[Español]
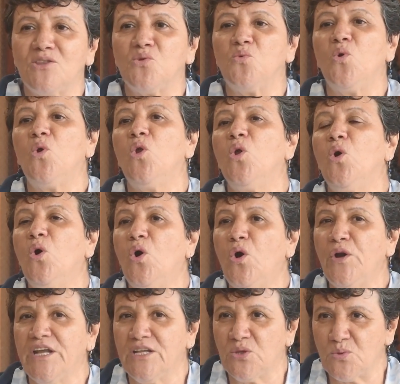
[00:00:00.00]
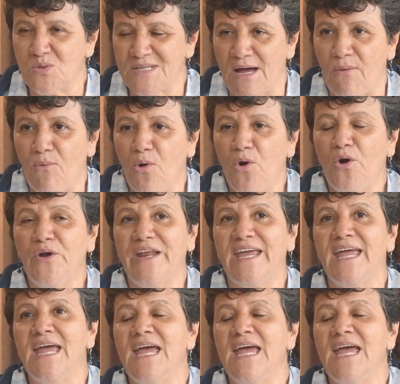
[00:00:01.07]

tus olores, tus sabores.